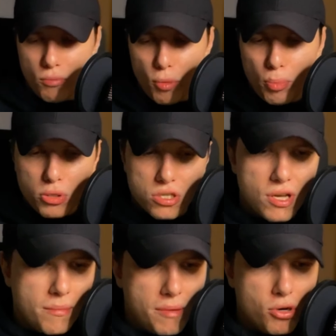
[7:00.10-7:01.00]
po co
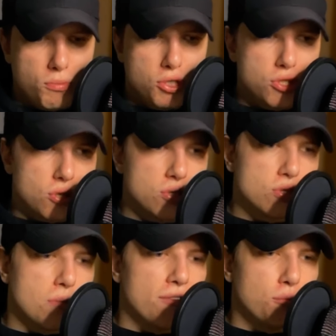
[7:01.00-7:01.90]
ja mam robić coś,
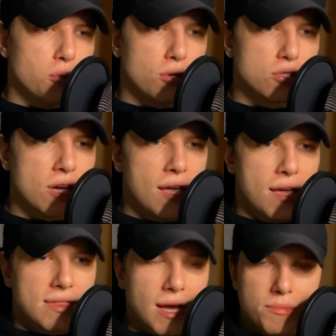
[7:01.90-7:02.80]
co ma wpłynąć
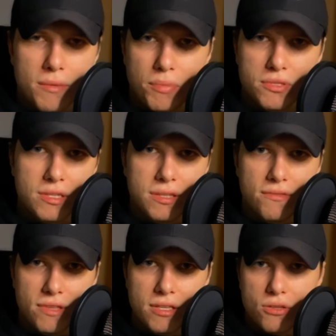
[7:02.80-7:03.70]
na mnie
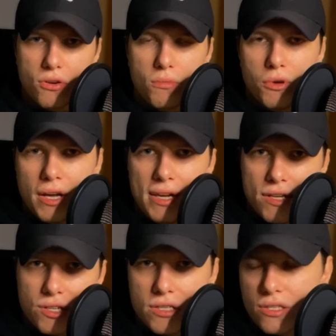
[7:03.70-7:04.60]
pozytywnie, skoro mogę
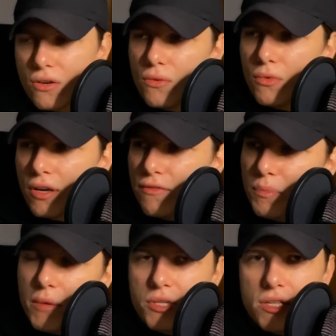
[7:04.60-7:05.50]
leżeć, skoro mogę
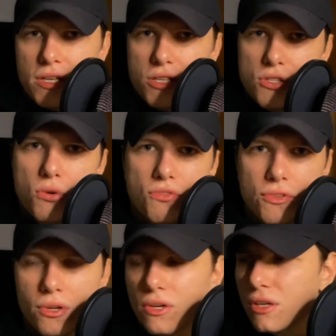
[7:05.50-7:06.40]
wpieprzać jakieś
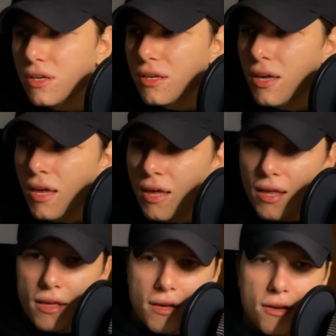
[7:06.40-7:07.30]
gówno i
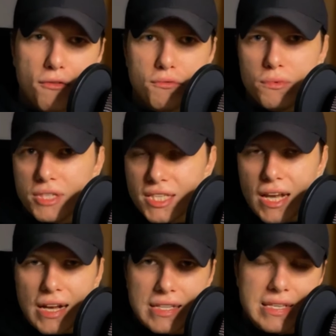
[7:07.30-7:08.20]
e,
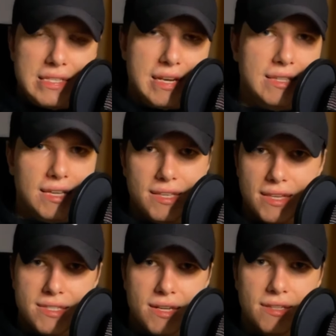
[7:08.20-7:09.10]
skakać ze strategii
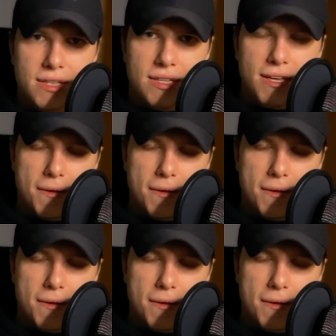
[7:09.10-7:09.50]
na strategię.